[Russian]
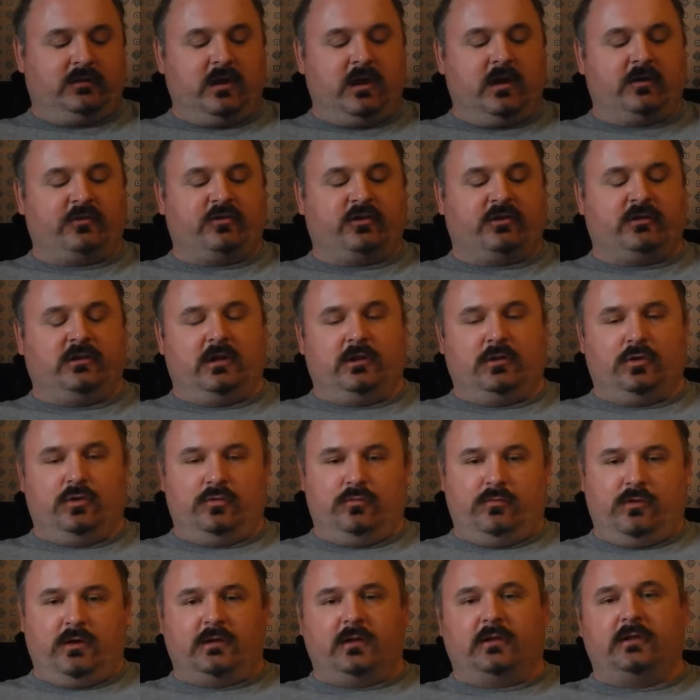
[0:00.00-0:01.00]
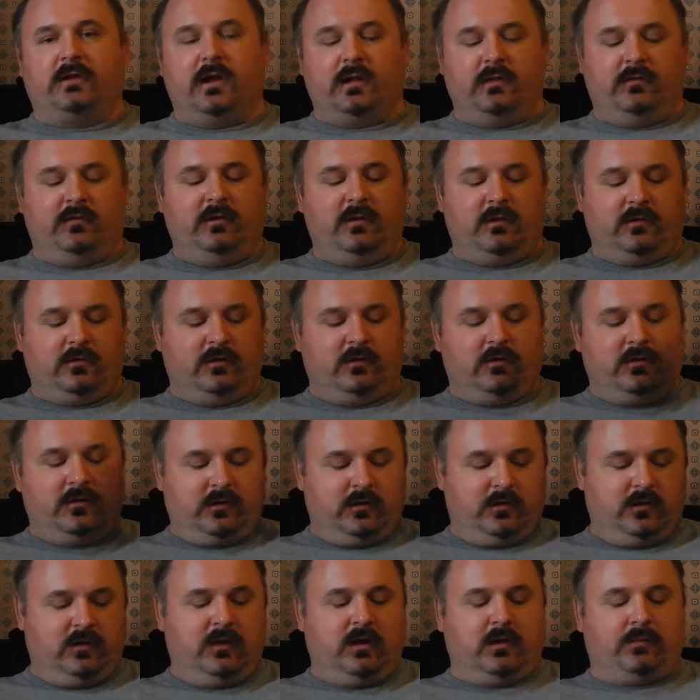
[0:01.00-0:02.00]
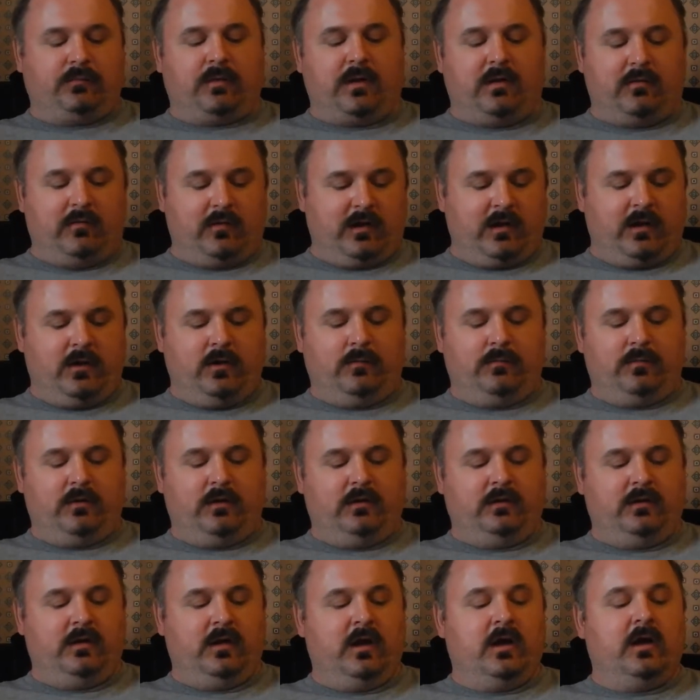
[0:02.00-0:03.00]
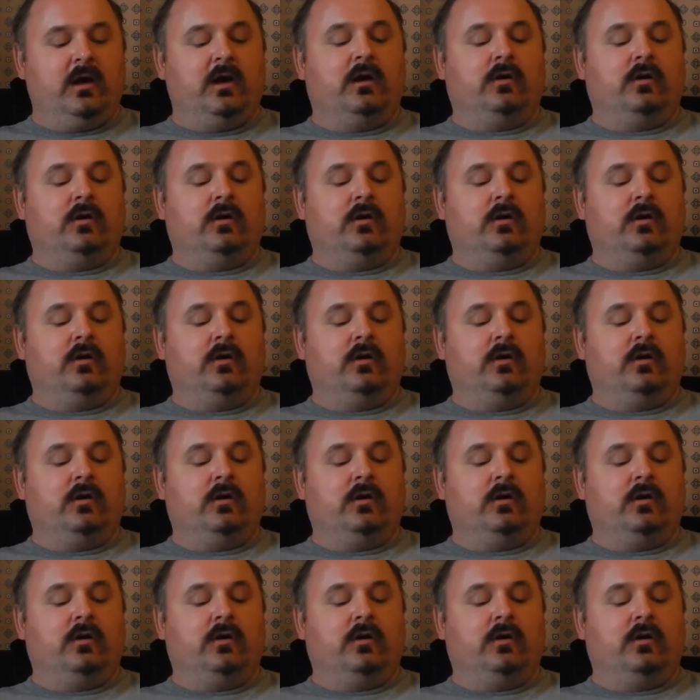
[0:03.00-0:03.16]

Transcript: также кладу в этот конвертик и отправляю, блин,